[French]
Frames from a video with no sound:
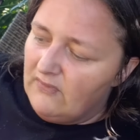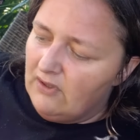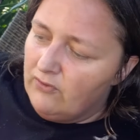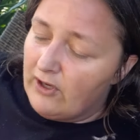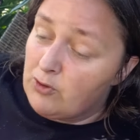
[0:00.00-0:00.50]

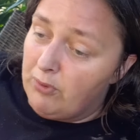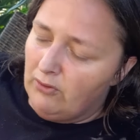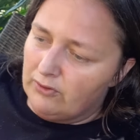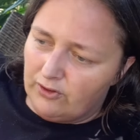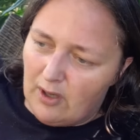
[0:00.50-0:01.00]
Enfin je
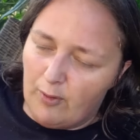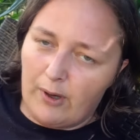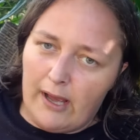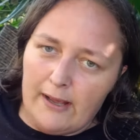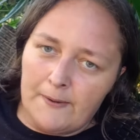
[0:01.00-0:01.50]
pense à peu
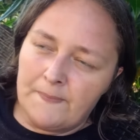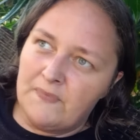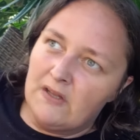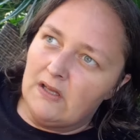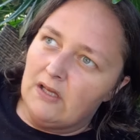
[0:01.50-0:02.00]
près. Hein.
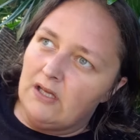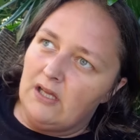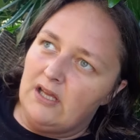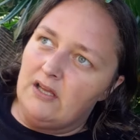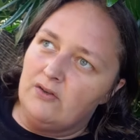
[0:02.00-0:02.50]

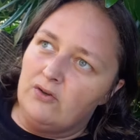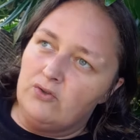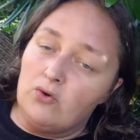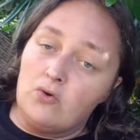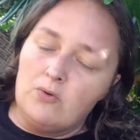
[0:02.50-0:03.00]
Et euh,
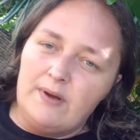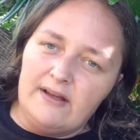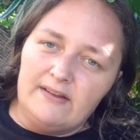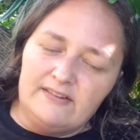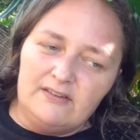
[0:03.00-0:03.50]
du coup,
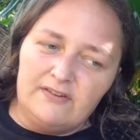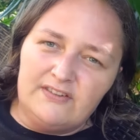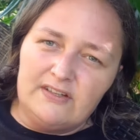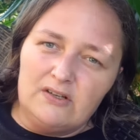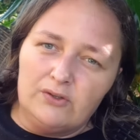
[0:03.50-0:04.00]
bah,
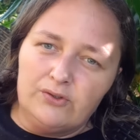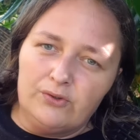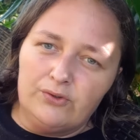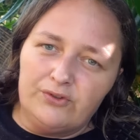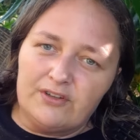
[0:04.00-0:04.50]
difficile
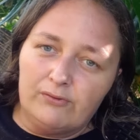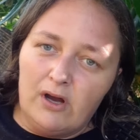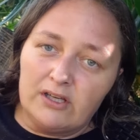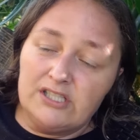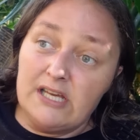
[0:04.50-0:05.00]
de, de,
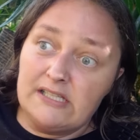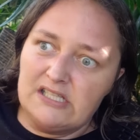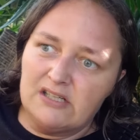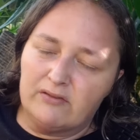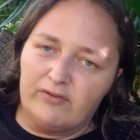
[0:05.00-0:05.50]
savoir qui est
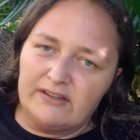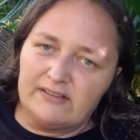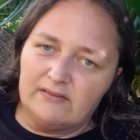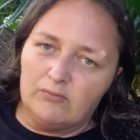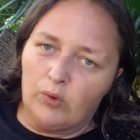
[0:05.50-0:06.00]
qui en
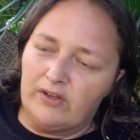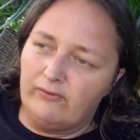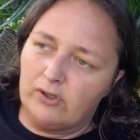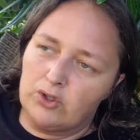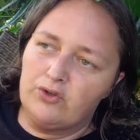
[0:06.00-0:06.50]
fait. Bon, des
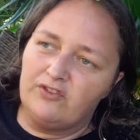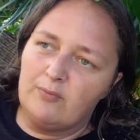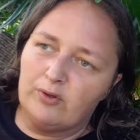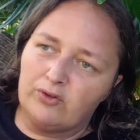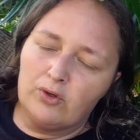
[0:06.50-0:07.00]
fois je sais
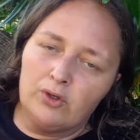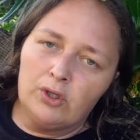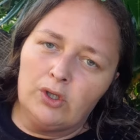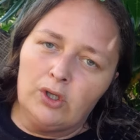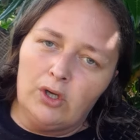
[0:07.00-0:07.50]
parce que
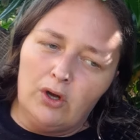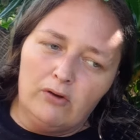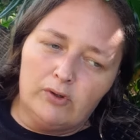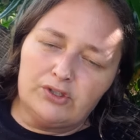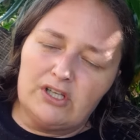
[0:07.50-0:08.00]

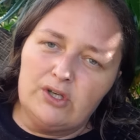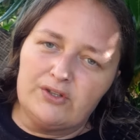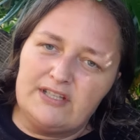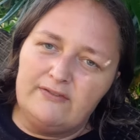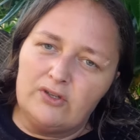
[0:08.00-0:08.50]
votre
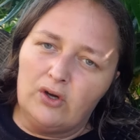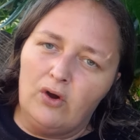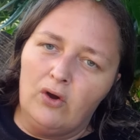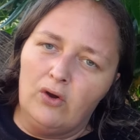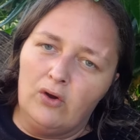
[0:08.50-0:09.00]

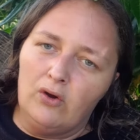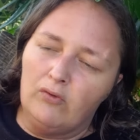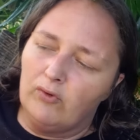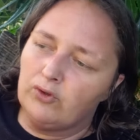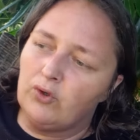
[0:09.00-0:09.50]
identifiant,
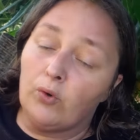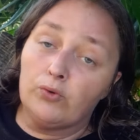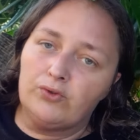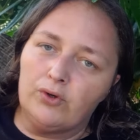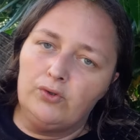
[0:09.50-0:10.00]
votre
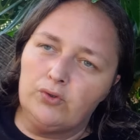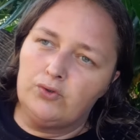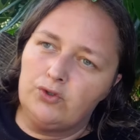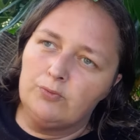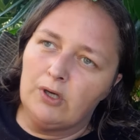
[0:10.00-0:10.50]
compte
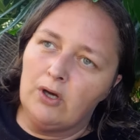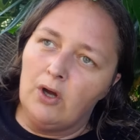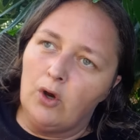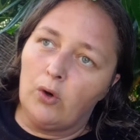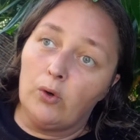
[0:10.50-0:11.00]
YouTube
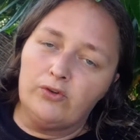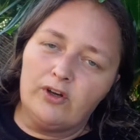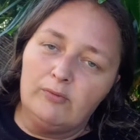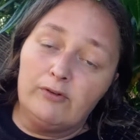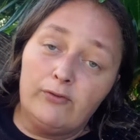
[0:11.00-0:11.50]

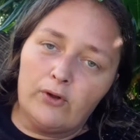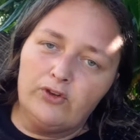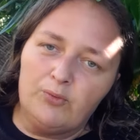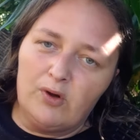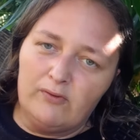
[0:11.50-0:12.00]
ressemble
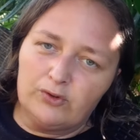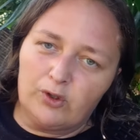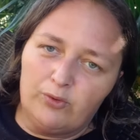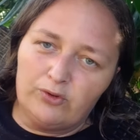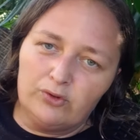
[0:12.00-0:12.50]
fortement à
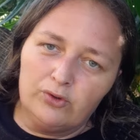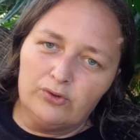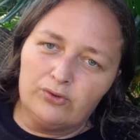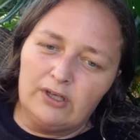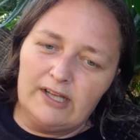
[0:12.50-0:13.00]
votre pseudo,
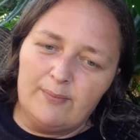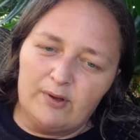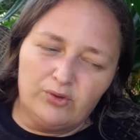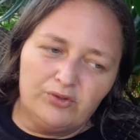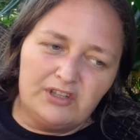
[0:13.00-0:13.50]
donc là il n'y a pas
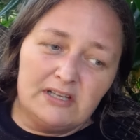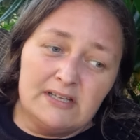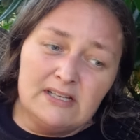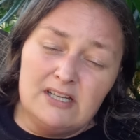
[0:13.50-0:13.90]
de souci.